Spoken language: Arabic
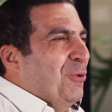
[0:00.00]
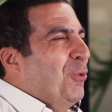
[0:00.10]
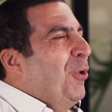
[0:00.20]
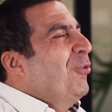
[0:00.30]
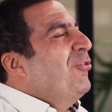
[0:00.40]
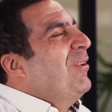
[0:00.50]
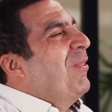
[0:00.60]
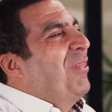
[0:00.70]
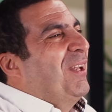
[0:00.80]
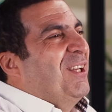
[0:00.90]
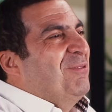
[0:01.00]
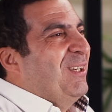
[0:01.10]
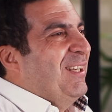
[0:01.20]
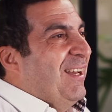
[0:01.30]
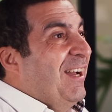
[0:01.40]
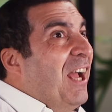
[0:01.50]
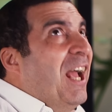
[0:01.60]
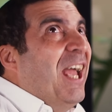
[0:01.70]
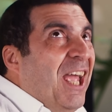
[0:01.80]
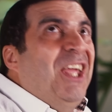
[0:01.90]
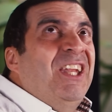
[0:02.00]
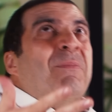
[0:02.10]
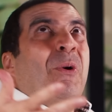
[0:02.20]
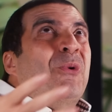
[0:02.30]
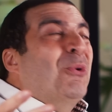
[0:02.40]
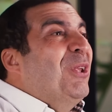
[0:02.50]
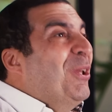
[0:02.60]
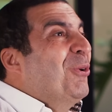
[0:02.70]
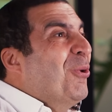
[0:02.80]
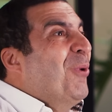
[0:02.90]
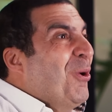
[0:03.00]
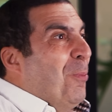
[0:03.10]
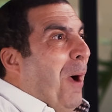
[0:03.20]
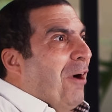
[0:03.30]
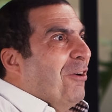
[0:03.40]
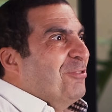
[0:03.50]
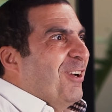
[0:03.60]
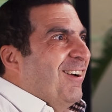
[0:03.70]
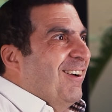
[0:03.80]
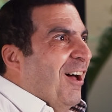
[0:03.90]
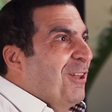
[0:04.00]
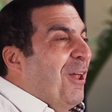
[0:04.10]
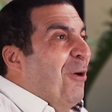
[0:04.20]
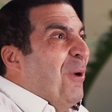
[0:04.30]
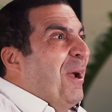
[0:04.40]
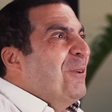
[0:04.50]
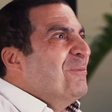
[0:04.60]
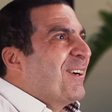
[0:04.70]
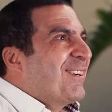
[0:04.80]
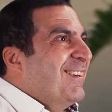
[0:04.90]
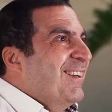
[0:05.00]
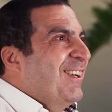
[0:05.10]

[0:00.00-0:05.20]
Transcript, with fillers: وحسن الظن في الله احنا موجودين جوه يوم عرفة الله أكبر